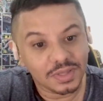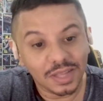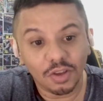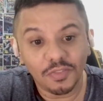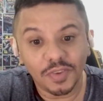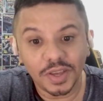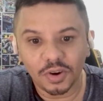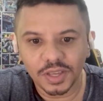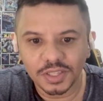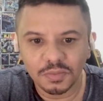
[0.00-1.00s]
na Nova
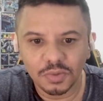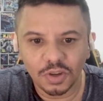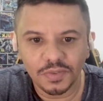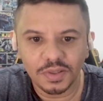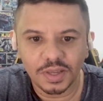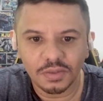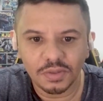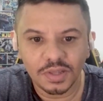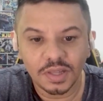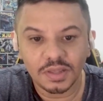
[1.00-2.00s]
York de
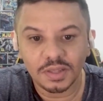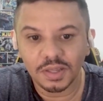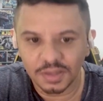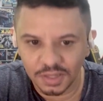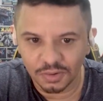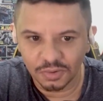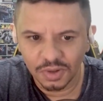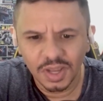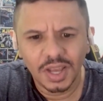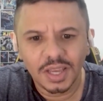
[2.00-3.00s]
1965,